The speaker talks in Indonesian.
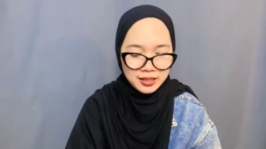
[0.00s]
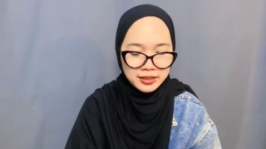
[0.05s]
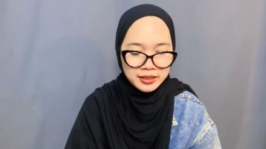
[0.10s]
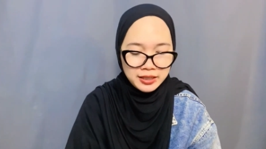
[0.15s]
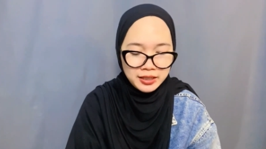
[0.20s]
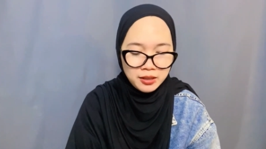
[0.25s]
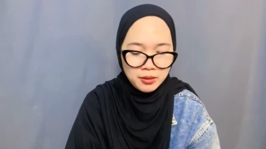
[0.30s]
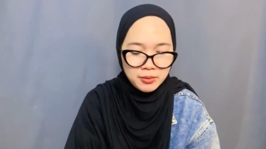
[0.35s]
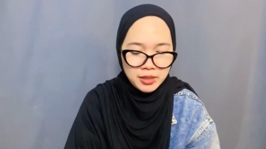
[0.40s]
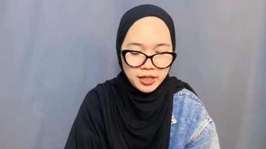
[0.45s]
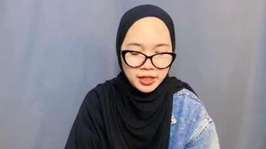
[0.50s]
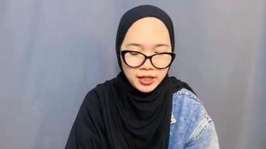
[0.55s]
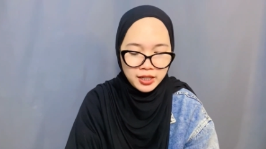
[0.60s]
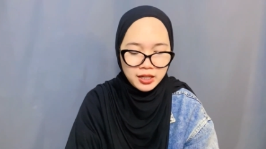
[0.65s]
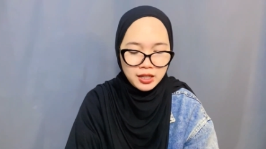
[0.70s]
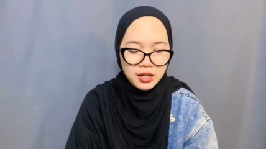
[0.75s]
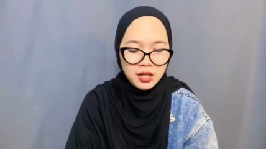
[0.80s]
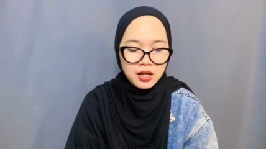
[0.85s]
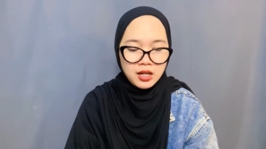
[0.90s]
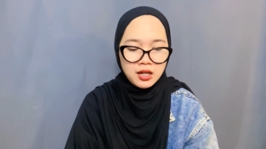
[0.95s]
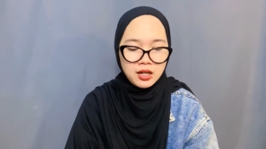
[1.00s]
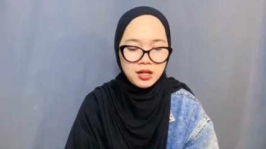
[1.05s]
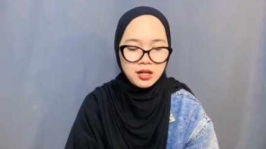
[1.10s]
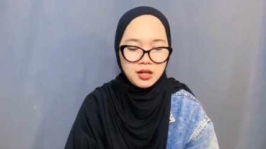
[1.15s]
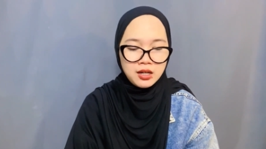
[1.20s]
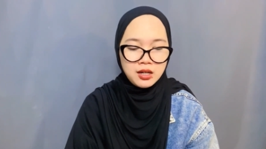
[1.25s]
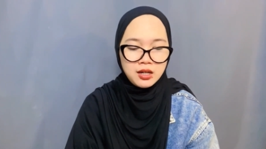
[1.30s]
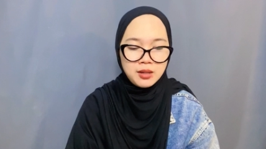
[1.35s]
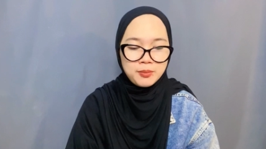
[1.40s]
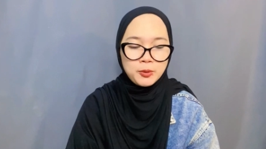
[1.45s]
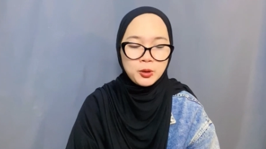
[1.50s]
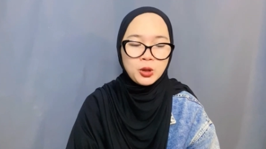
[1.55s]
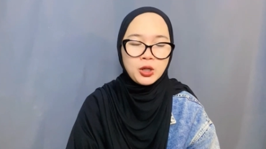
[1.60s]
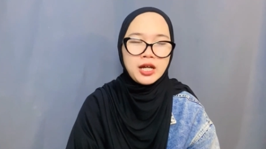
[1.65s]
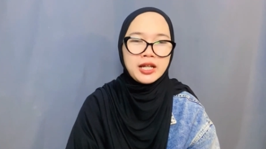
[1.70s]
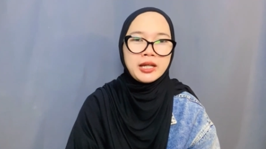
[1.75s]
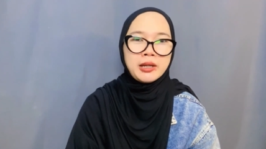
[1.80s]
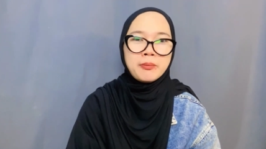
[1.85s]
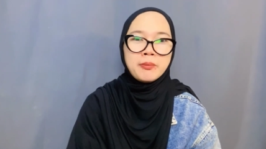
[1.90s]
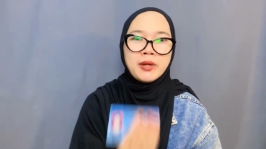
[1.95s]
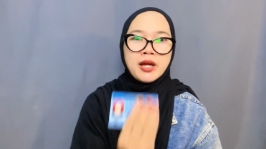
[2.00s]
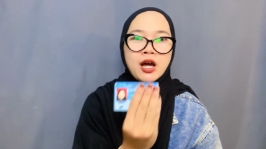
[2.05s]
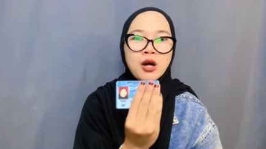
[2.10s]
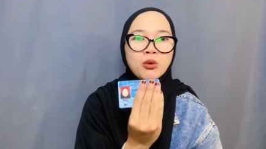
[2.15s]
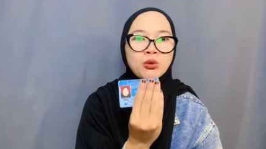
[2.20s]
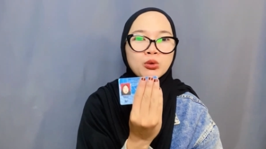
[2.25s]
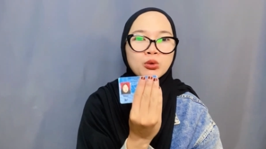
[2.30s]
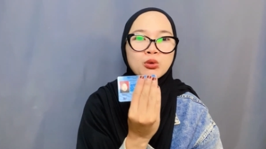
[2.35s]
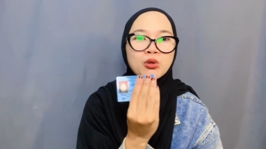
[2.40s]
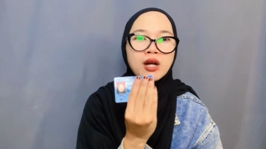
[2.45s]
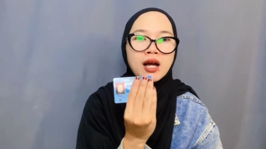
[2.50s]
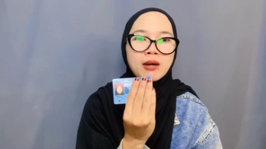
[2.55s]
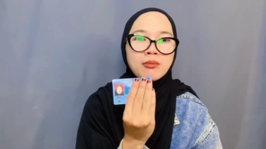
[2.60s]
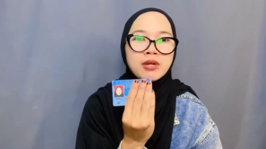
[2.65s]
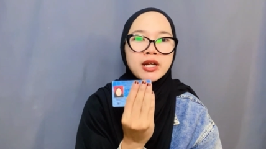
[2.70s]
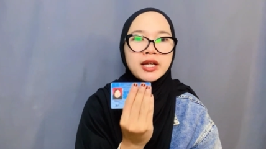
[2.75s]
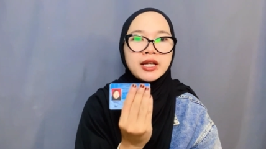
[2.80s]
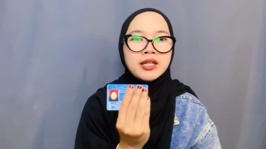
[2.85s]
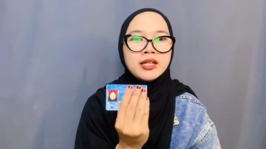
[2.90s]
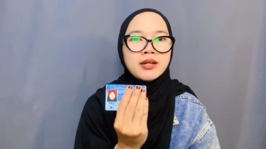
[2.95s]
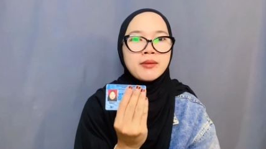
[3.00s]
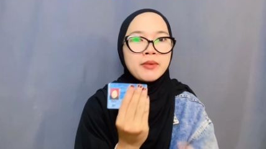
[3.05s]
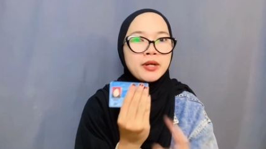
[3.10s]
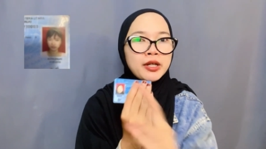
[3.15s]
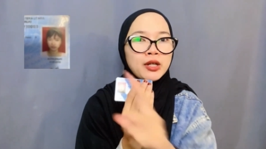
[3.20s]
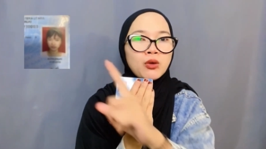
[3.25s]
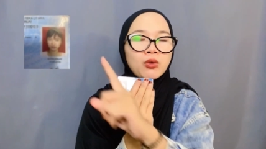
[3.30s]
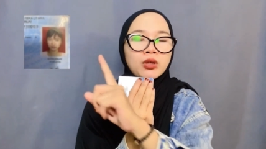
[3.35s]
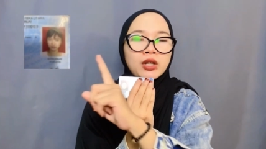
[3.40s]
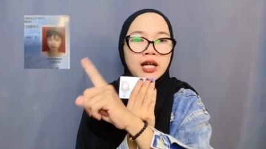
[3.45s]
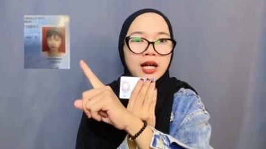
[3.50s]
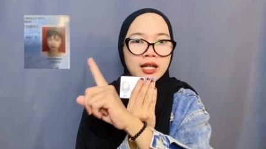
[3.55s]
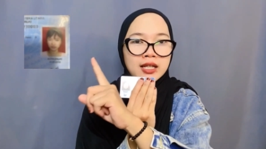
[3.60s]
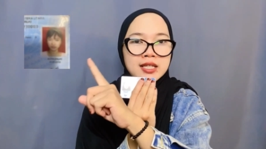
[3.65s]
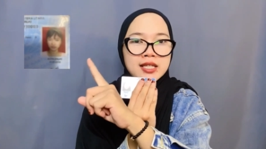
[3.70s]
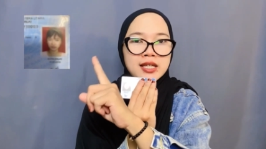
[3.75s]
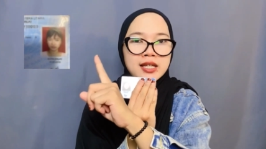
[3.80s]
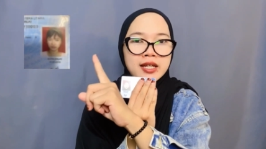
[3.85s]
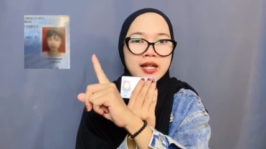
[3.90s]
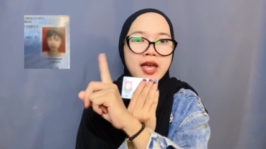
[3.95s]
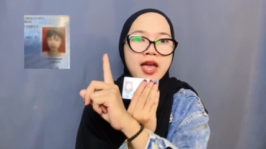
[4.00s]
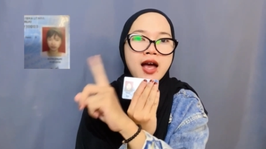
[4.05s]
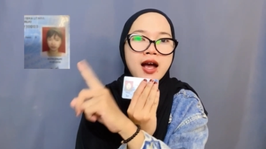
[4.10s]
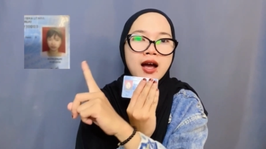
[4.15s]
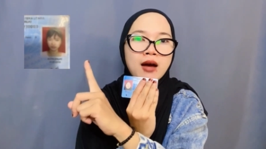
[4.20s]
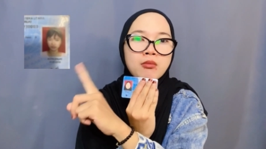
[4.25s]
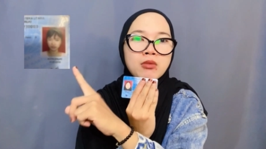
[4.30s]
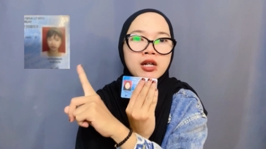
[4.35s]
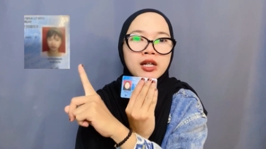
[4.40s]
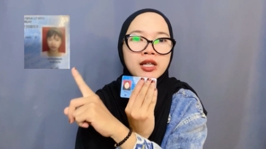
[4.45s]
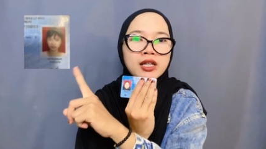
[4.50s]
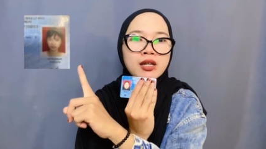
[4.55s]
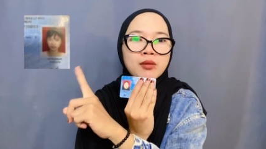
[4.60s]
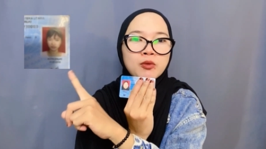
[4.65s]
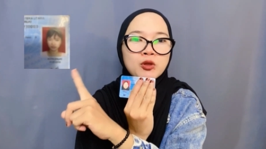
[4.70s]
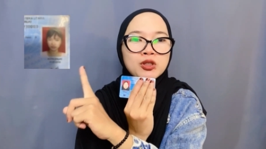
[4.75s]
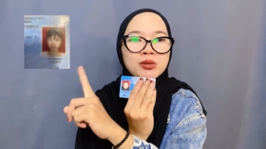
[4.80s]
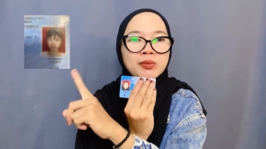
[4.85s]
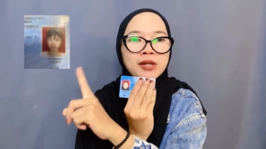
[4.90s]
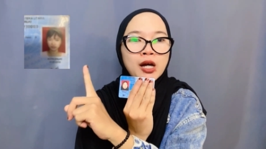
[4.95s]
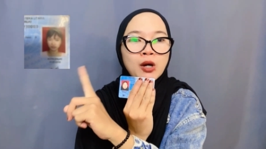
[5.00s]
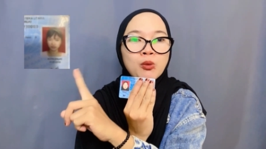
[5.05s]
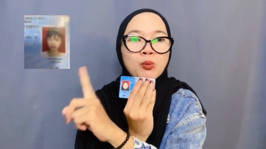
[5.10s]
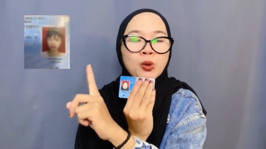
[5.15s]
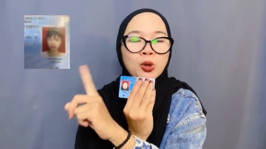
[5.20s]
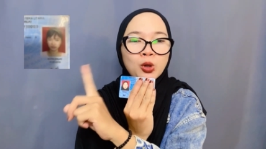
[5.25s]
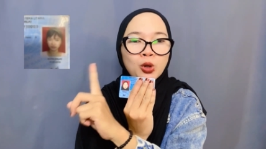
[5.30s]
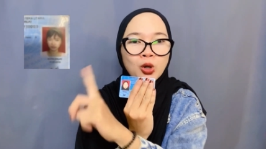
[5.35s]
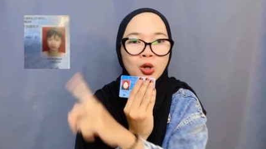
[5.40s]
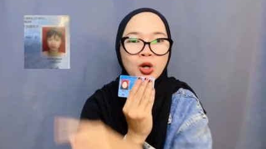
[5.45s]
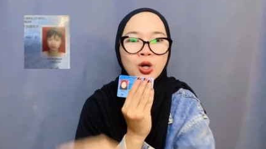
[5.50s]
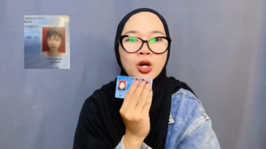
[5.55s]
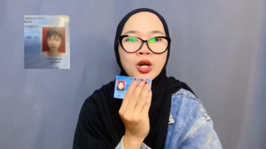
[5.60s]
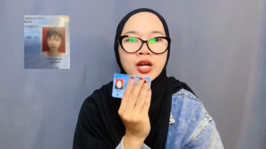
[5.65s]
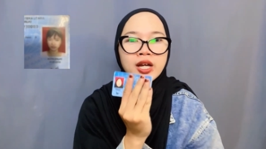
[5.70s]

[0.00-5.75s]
Jadi kemarin uh, foto KTP aku tuh nggak berhijab. Nanti aku takkan di sini dia nggak berhijab tuh seperti aku foto.